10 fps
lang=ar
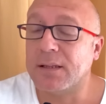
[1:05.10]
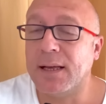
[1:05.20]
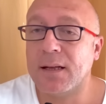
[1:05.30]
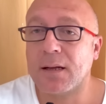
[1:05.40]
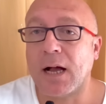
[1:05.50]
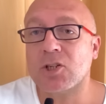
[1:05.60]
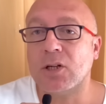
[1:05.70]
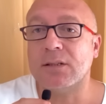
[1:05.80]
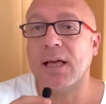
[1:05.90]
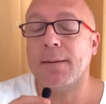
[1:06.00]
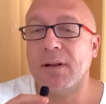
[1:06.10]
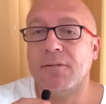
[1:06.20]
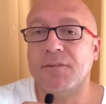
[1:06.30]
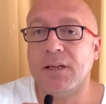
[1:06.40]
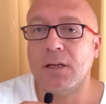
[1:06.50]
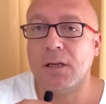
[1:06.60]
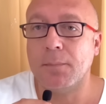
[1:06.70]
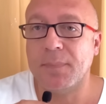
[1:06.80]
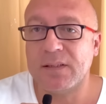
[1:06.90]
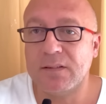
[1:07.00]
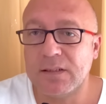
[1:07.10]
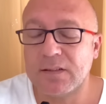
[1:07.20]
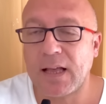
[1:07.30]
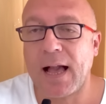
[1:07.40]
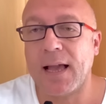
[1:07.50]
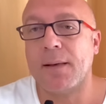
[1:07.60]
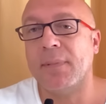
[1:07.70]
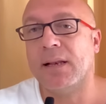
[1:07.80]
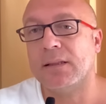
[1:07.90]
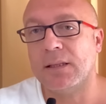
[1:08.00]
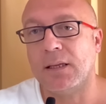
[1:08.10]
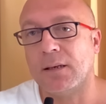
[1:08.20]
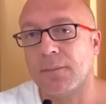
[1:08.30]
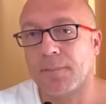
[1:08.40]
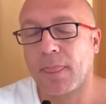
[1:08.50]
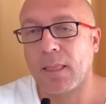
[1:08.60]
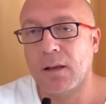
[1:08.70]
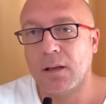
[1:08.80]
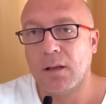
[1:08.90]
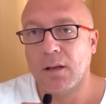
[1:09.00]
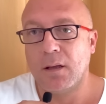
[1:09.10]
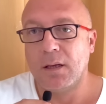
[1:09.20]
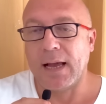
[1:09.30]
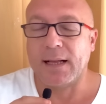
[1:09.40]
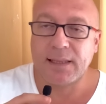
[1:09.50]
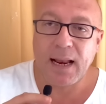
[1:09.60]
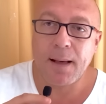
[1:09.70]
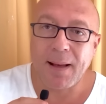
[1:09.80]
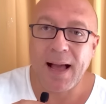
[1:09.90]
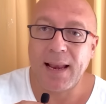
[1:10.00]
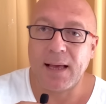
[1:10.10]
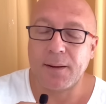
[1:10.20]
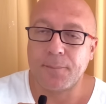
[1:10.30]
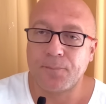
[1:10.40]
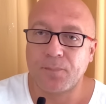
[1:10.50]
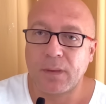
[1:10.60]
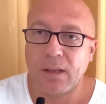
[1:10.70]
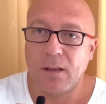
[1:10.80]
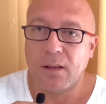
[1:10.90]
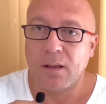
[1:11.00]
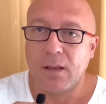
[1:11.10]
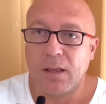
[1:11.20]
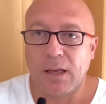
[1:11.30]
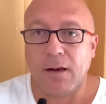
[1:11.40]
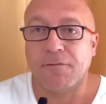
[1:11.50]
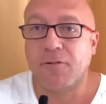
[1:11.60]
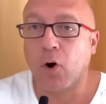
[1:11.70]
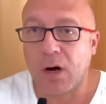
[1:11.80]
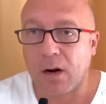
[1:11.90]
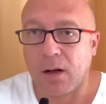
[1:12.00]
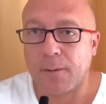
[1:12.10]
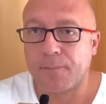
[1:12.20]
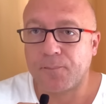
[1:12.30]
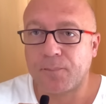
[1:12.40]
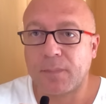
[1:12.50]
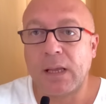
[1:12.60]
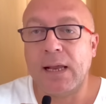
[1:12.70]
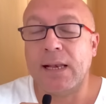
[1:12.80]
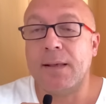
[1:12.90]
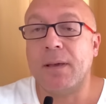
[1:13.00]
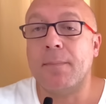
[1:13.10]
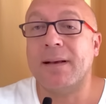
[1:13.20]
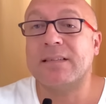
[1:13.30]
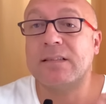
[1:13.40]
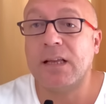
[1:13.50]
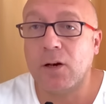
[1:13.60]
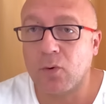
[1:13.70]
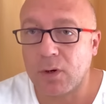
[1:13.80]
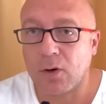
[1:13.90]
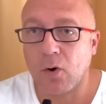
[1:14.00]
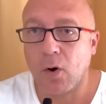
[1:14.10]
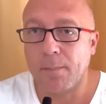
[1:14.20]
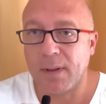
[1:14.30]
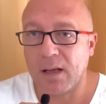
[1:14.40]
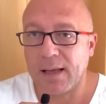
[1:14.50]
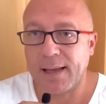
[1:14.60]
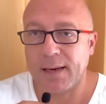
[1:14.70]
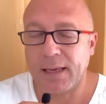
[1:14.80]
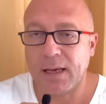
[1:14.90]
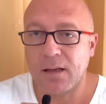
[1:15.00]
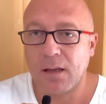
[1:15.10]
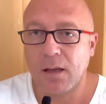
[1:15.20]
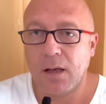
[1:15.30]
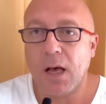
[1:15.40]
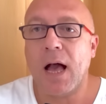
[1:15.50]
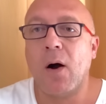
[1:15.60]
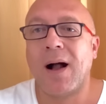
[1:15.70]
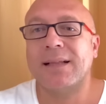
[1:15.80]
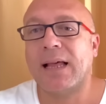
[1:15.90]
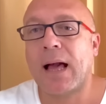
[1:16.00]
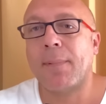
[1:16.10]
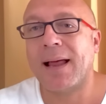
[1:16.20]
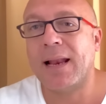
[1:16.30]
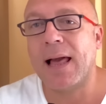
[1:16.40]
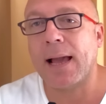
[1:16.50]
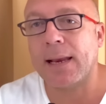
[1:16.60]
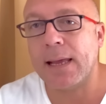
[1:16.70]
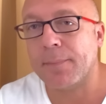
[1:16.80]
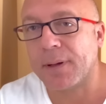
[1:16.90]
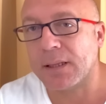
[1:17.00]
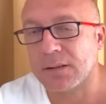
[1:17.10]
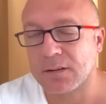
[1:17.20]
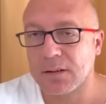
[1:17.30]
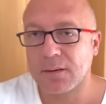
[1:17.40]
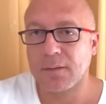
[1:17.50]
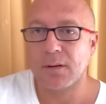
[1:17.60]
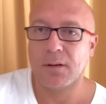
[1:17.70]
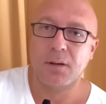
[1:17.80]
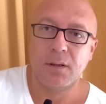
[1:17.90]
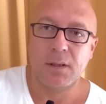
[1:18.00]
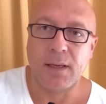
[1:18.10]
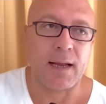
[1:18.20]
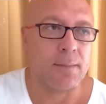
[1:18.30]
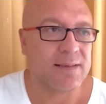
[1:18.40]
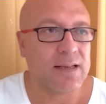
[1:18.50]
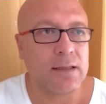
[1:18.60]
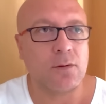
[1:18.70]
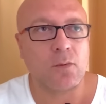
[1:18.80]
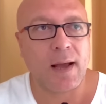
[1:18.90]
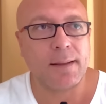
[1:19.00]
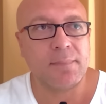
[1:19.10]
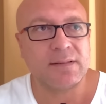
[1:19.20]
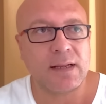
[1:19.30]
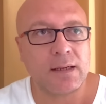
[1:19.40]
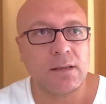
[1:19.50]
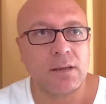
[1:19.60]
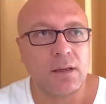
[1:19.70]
ده عشان تعمل فيه بيزنس حاجه من الاتنين يا هتلعب على الفقراء اللي بيمثلوا ان هم اغنياء او هتلعب على الاغنياء بجد يعني مثلا واحد مثلا